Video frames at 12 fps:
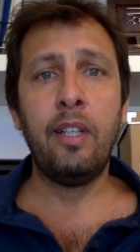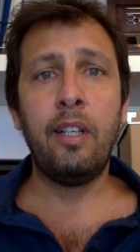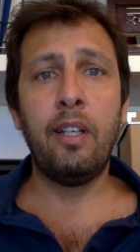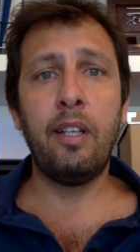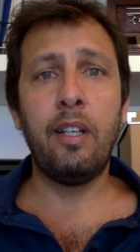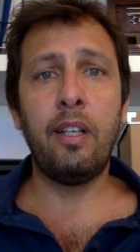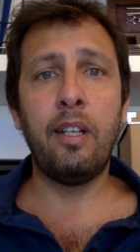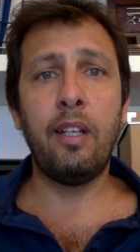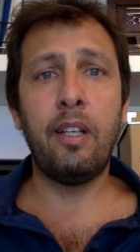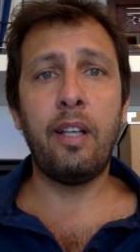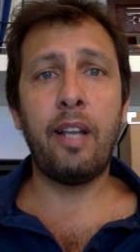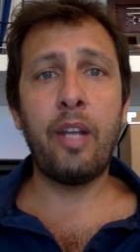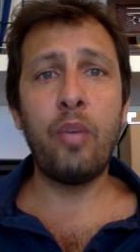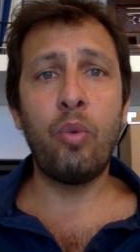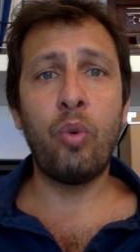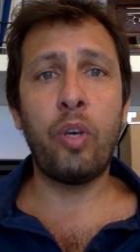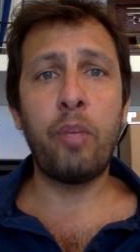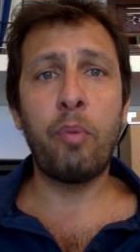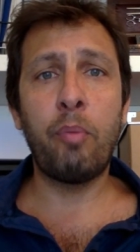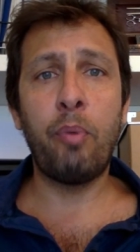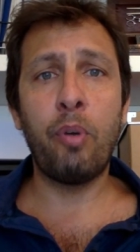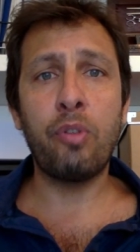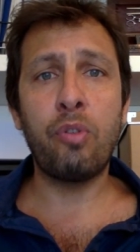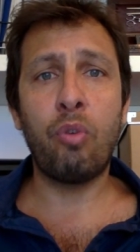eh, Rai 1 ha
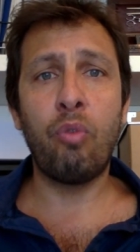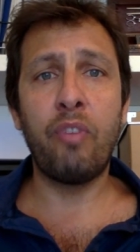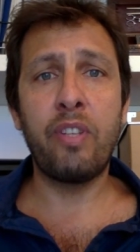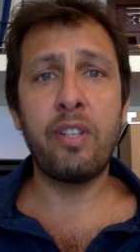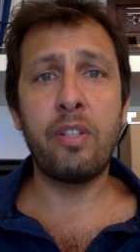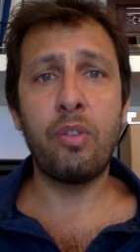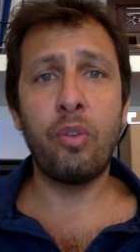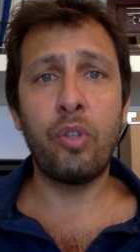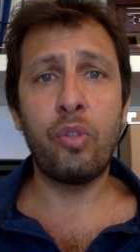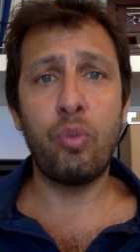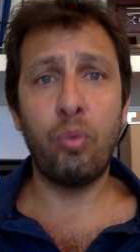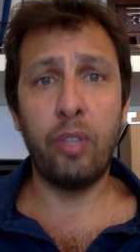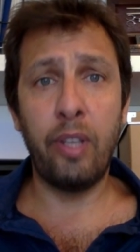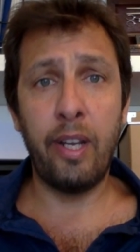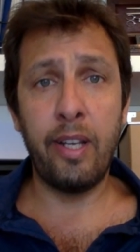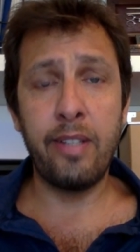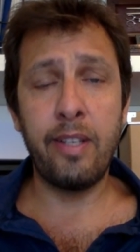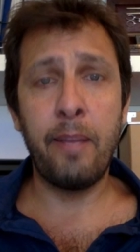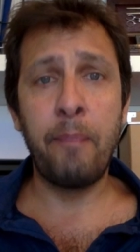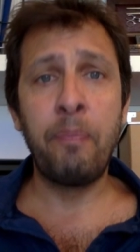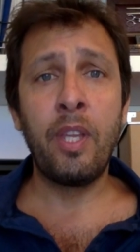riproposto conversazione su Tiresia,